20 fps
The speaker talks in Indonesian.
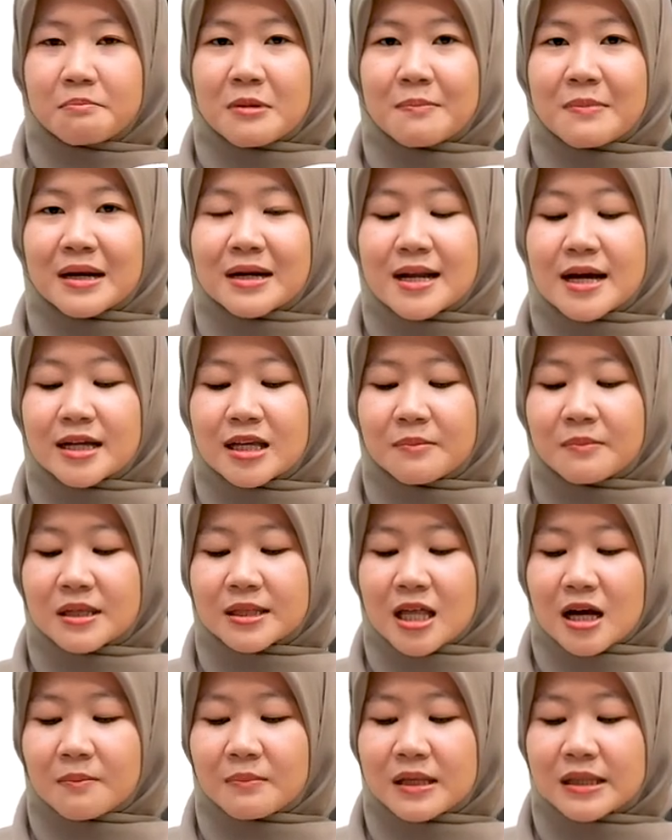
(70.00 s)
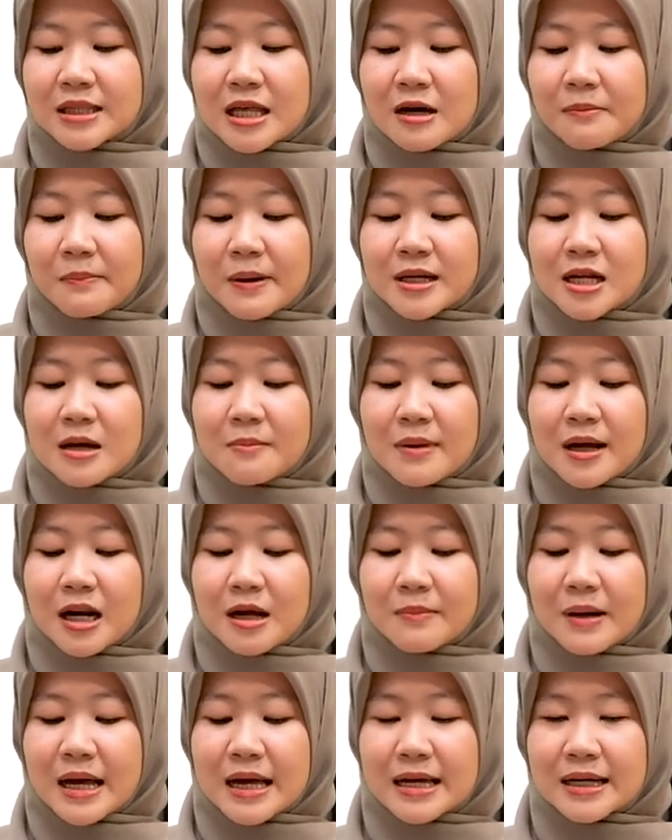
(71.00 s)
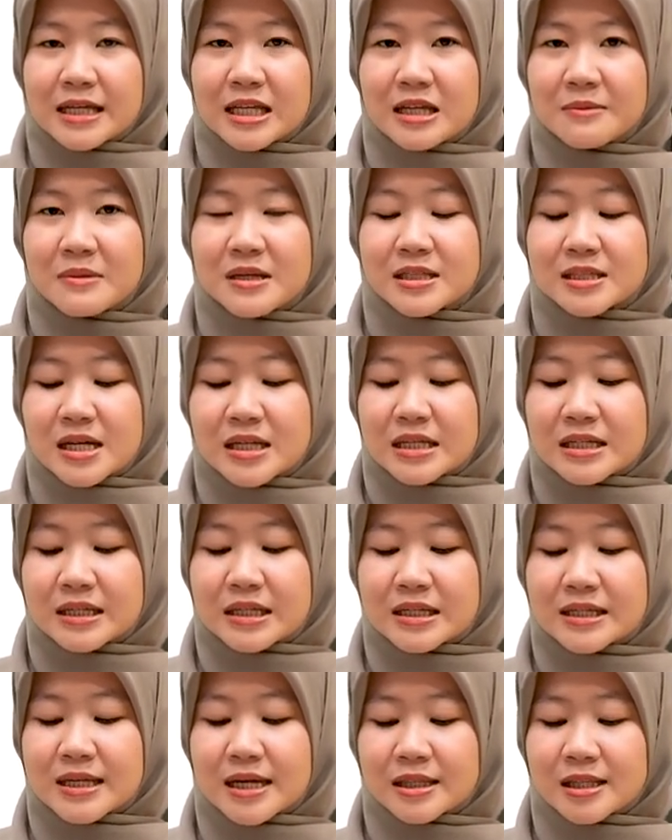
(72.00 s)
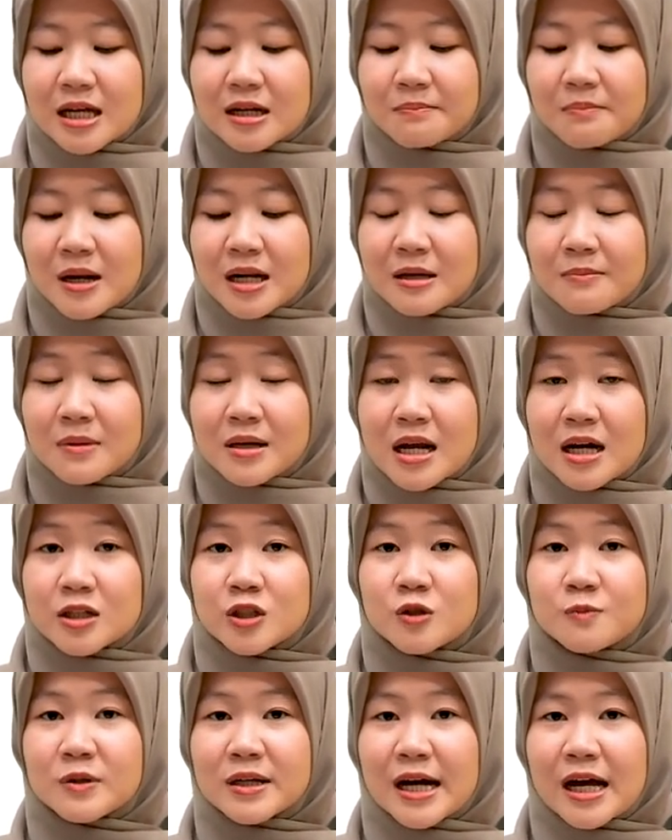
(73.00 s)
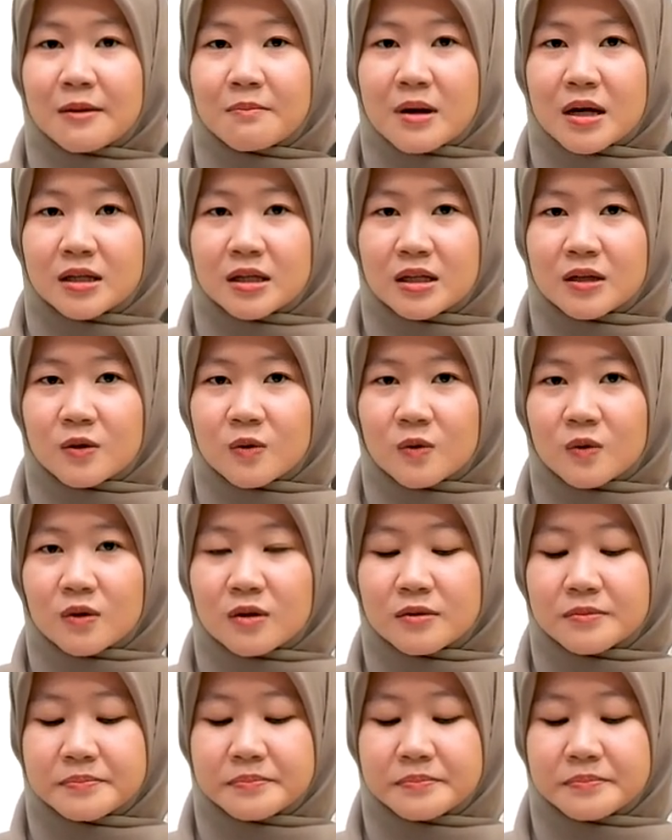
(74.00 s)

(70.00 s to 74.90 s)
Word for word: Memandangi bintang-bintang pada malam hari menjadi kegiatan paling menakjubkan bagiku.